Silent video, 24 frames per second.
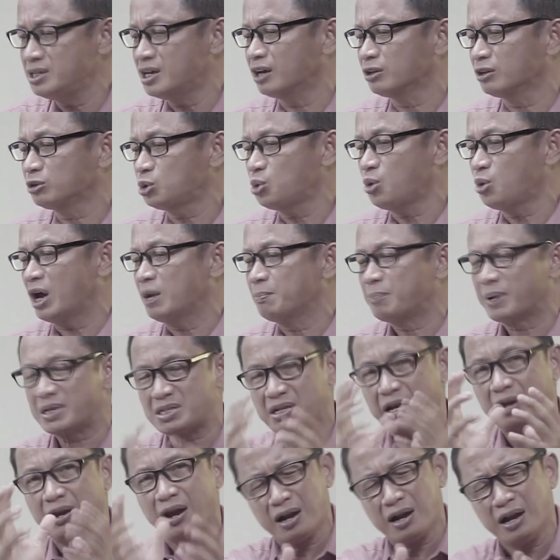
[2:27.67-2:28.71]
yang Tuhan
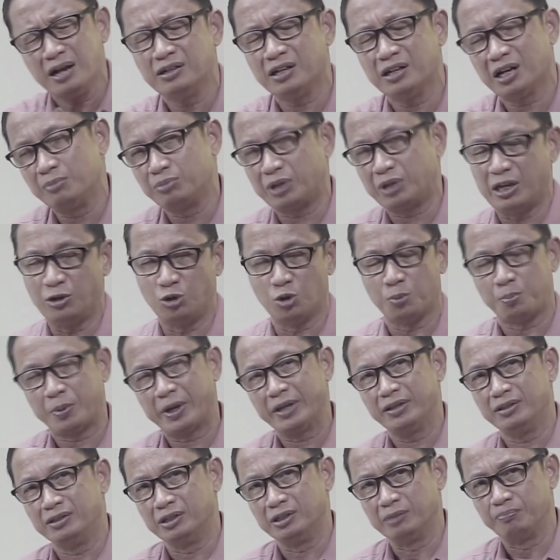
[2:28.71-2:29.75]
percayakan dalam
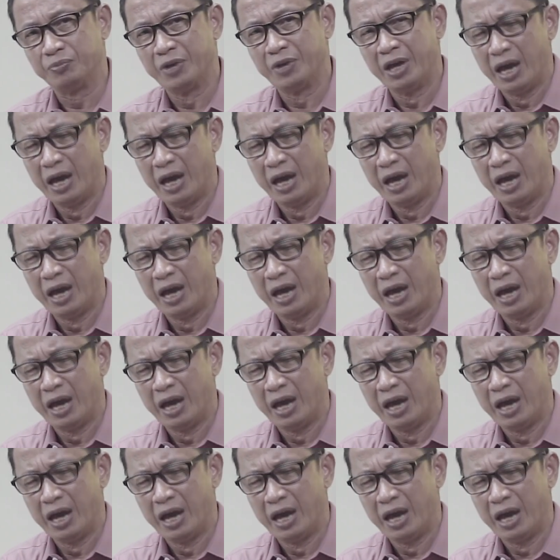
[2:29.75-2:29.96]
kehidupannya.